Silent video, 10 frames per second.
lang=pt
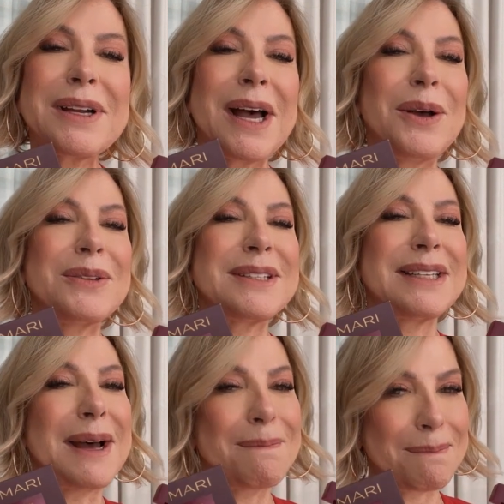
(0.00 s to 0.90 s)
causa
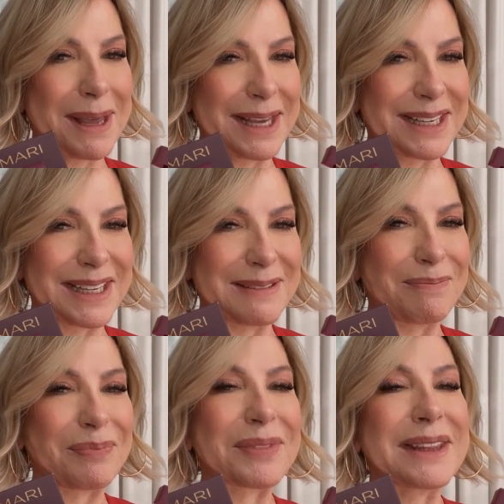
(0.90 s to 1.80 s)
da pera.
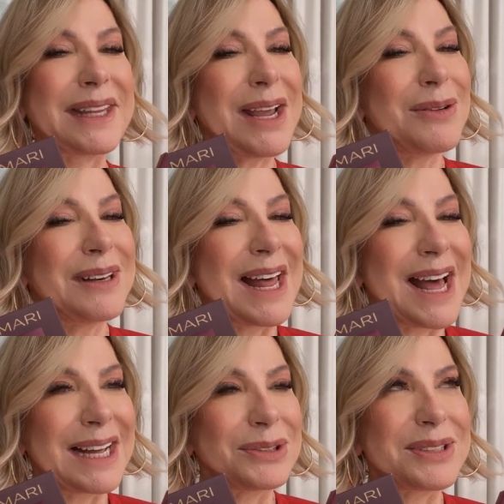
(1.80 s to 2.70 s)
Tem um
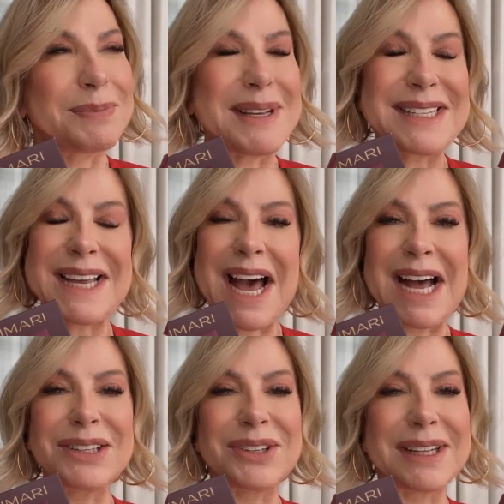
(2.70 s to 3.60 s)
lado especiado